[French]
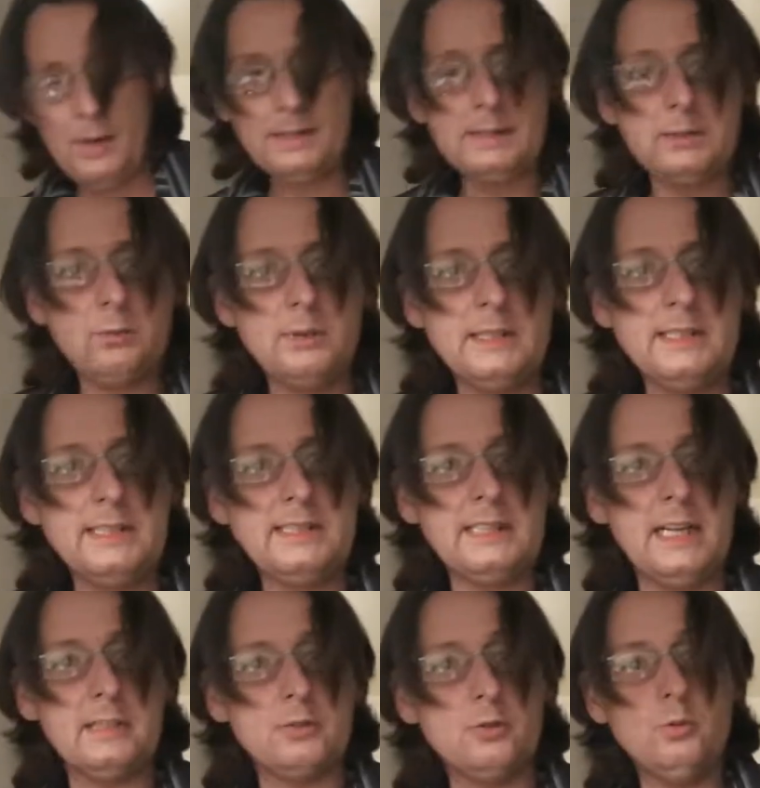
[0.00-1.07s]
à nettoyer
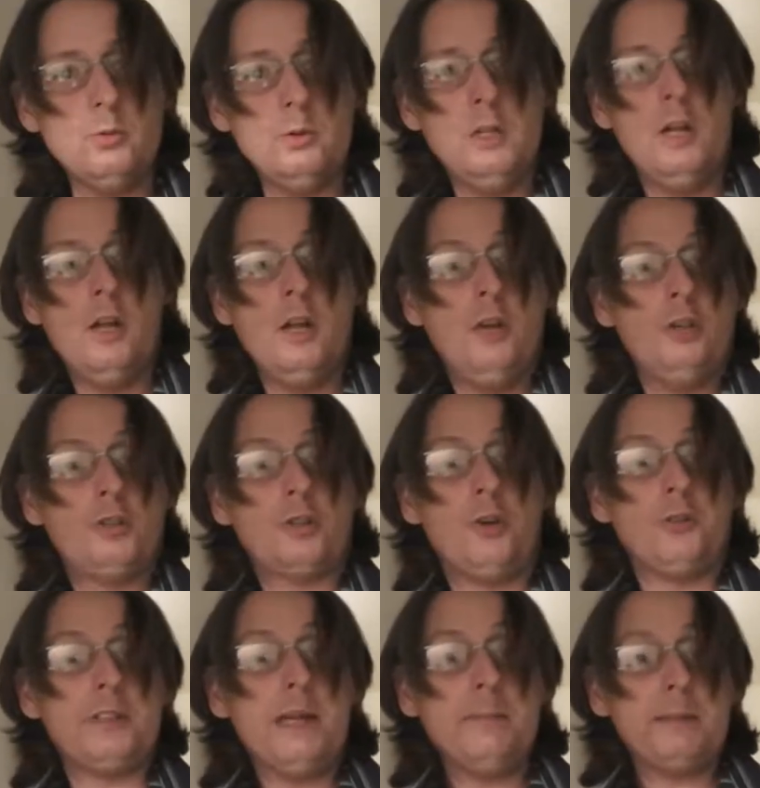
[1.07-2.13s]
tantôt. Je suis
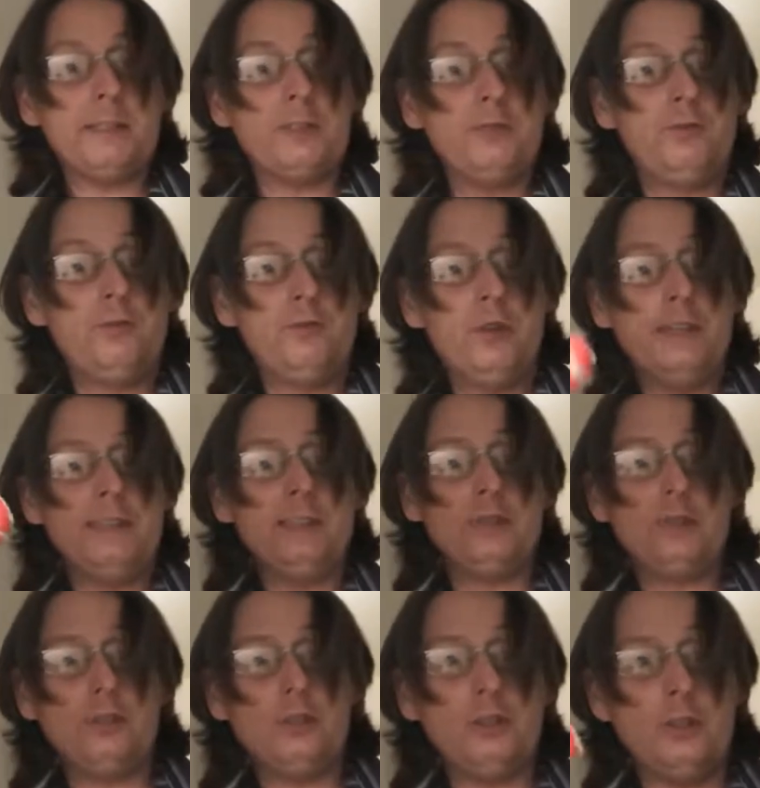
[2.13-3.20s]
content parce que vous voyez
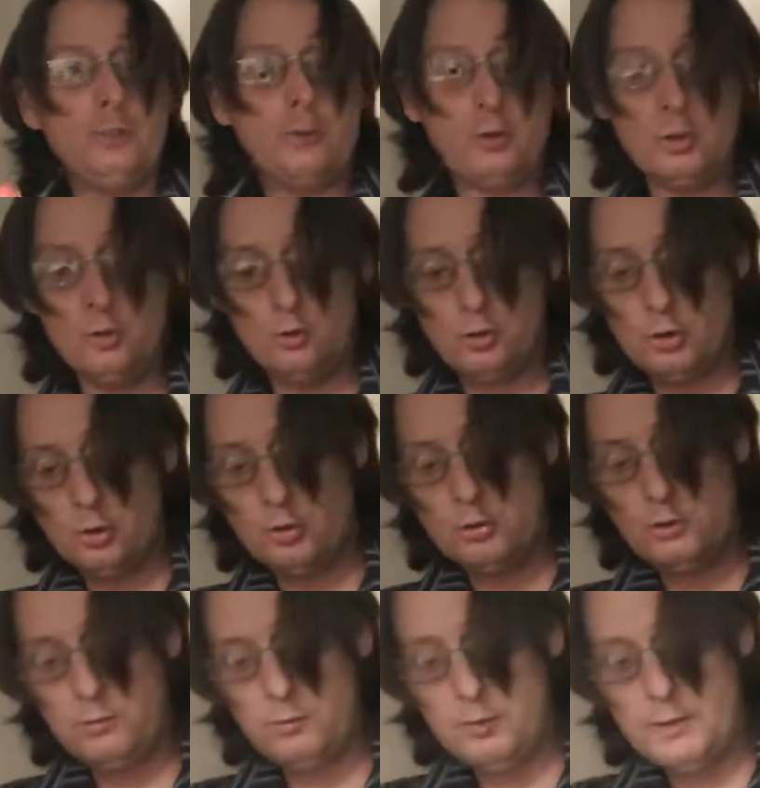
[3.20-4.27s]
juste comme ça
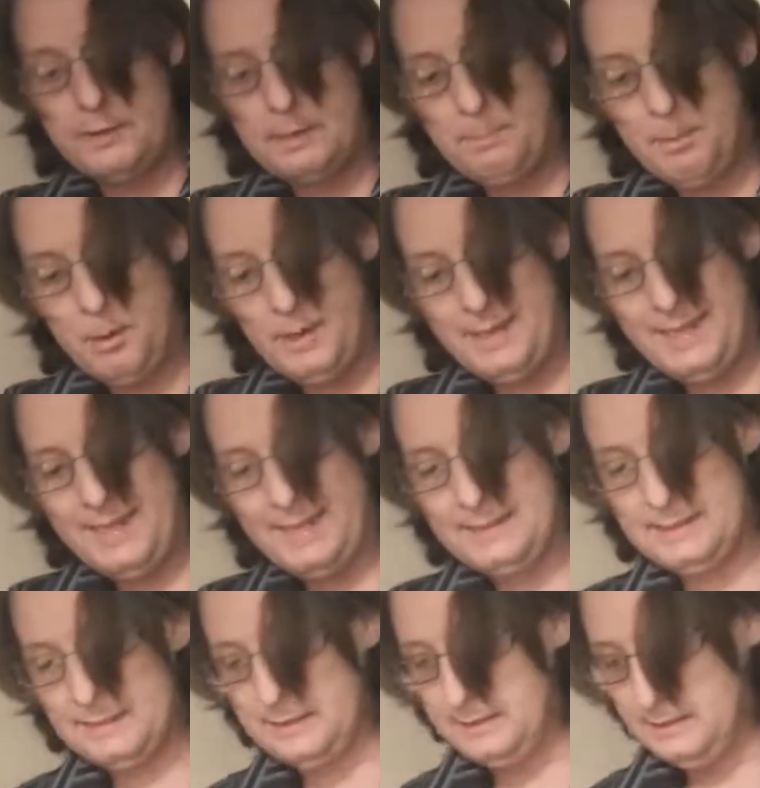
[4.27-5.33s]
aujourd'hui, vous voyez pas le
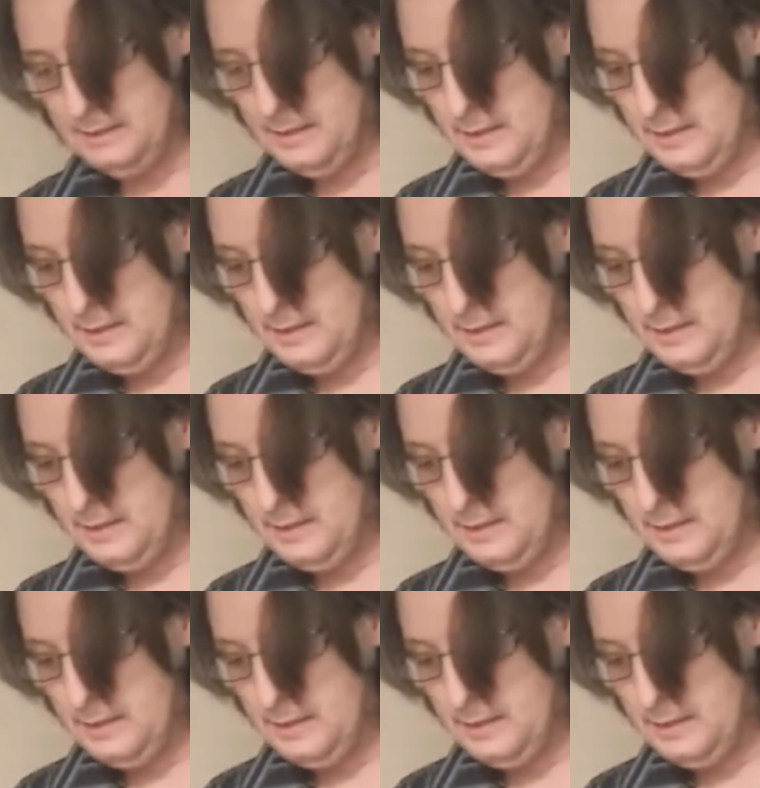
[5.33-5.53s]
reste.